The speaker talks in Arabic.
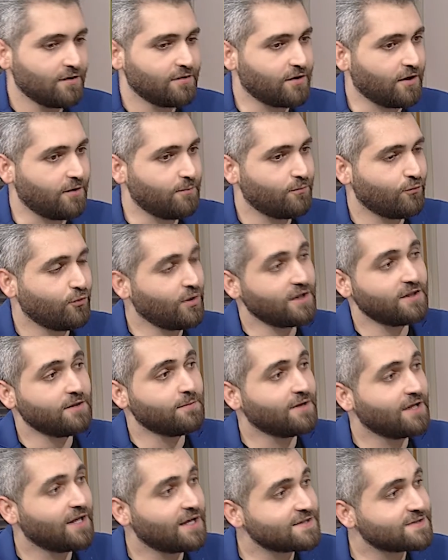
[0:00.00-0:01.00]
طيب وحده
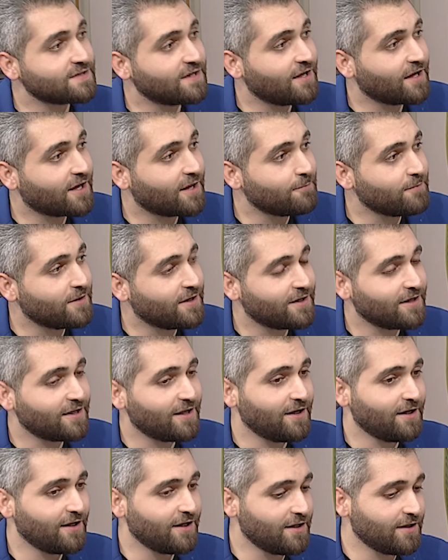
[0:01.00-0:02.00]
من الاسئله كمان
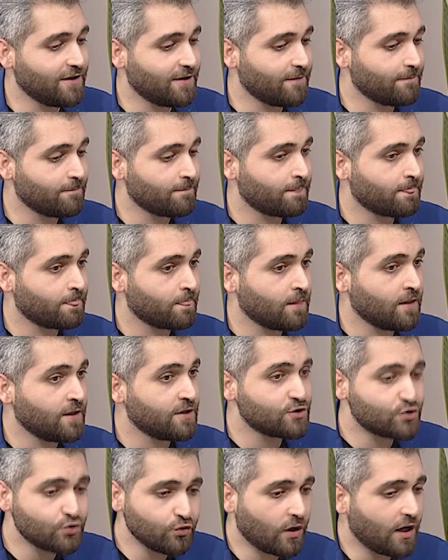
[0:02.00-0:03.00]
اللي هي
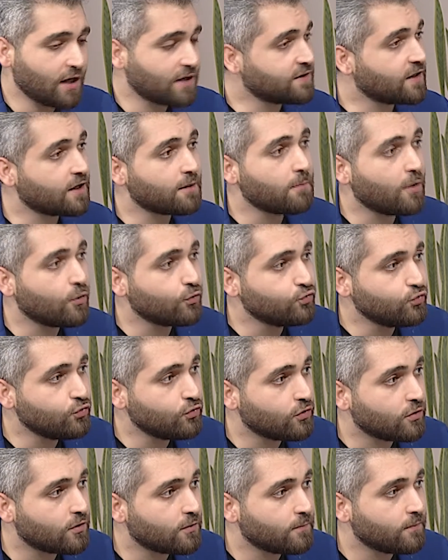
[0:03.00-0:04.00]
شو اكثر
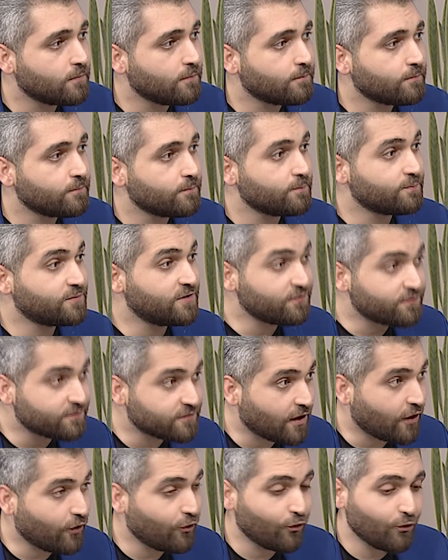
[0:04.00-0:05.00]
موضوع
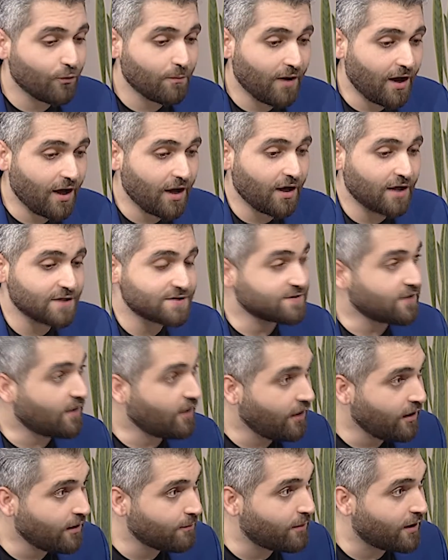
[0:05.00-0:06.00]
تفتحه مع
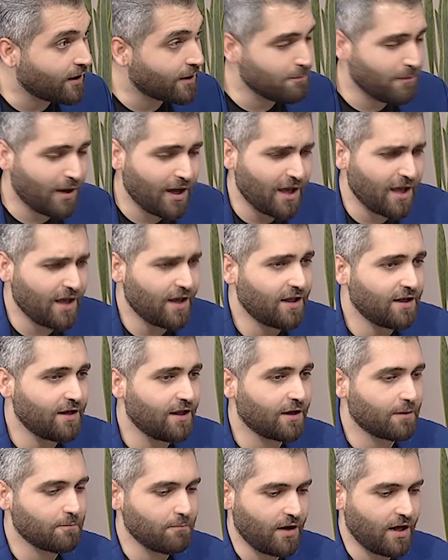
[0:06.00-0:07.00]
اصحابك مع
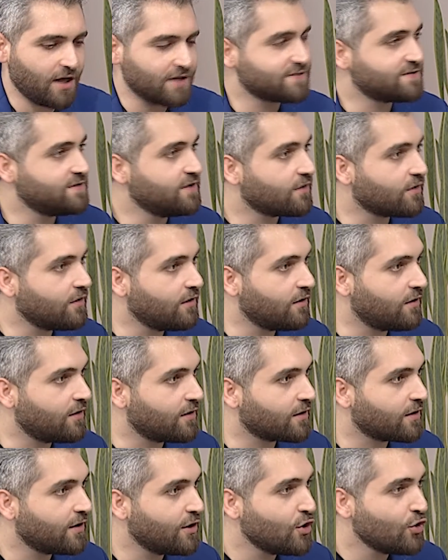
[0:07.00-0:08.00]
اهلك مع
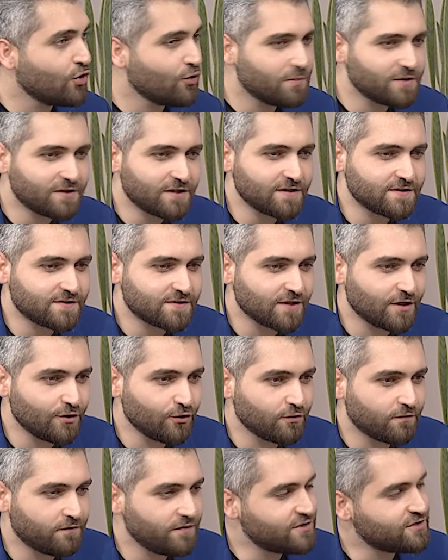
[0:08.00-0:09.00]
اصدقائك بتحس
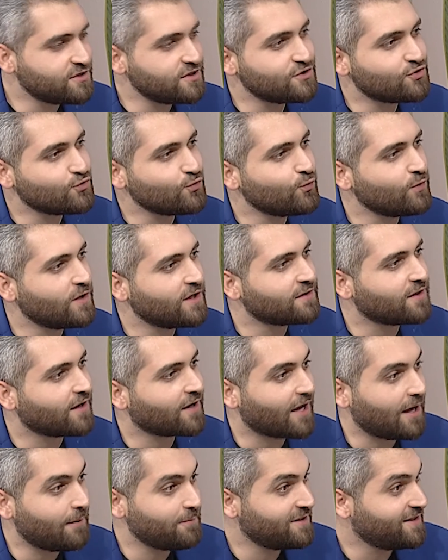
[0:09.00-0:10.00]
انه في شيء
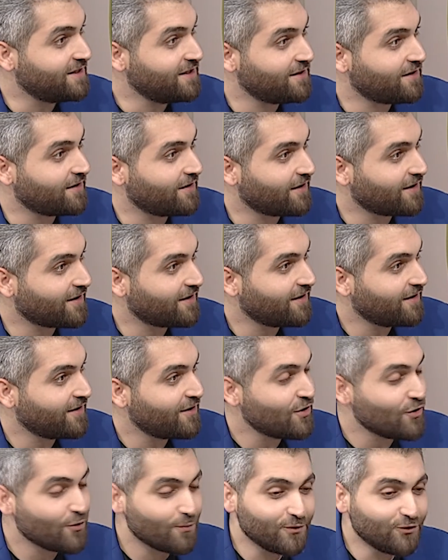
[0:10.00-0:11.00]
جواتك عم يديرك
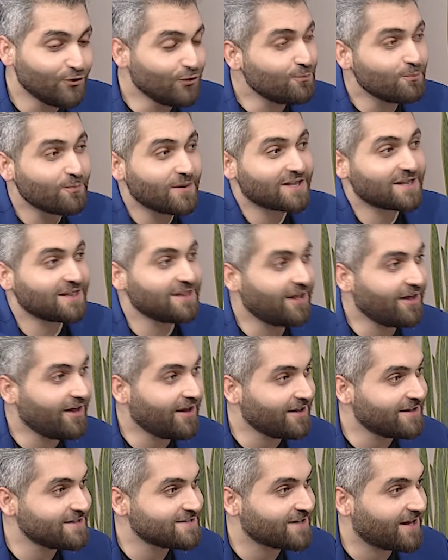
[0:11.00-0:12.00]
بدون ما
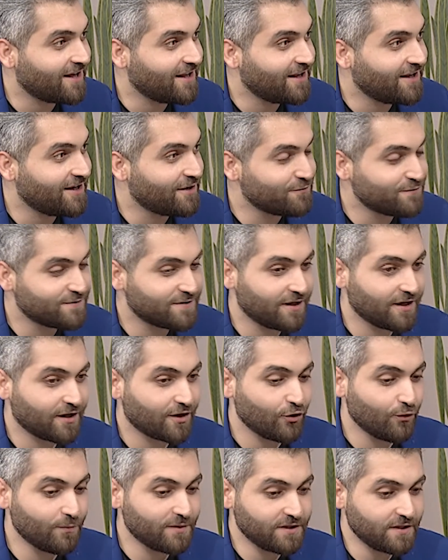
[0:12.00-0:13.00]
تلاحظ على نفسك
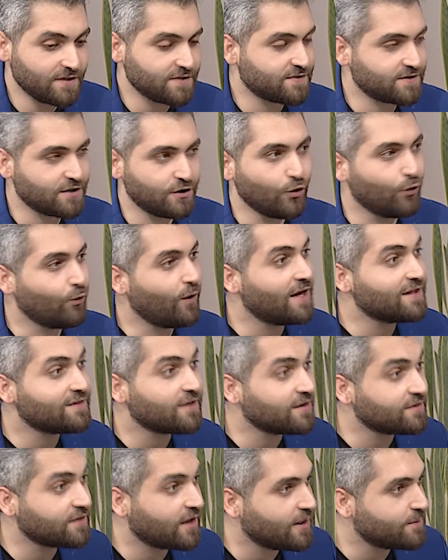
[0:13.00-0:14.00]
وبتحس انه الوقت
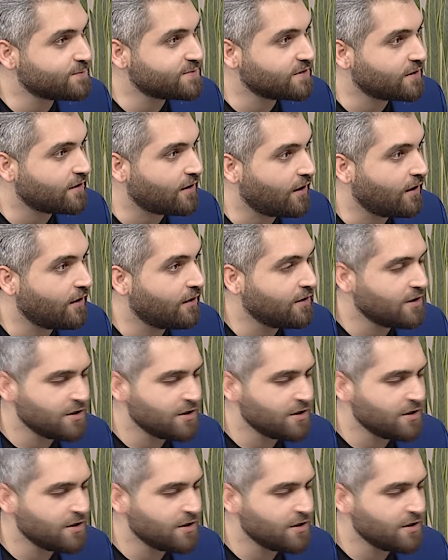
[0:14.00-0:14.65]
قطع بسرعه